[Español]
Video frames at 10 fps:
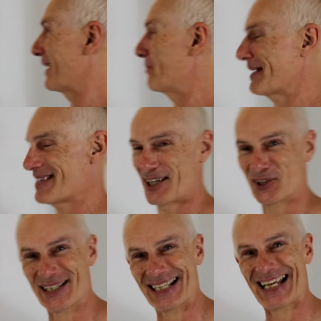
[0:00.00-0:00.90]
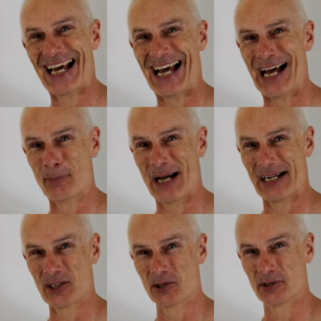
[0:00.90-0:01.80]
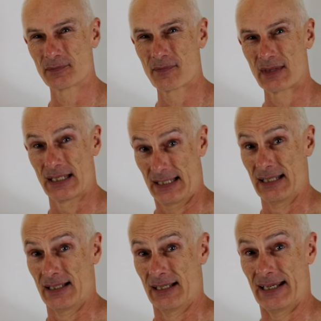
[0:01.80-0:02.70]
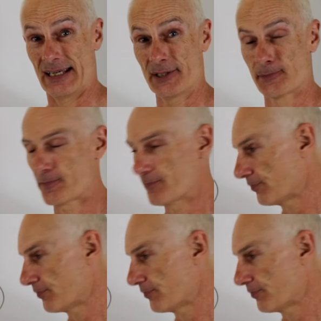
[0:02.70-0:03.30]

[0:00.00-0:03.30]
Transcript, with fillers: ¿Qué pasa con el amargo? ¿Eh?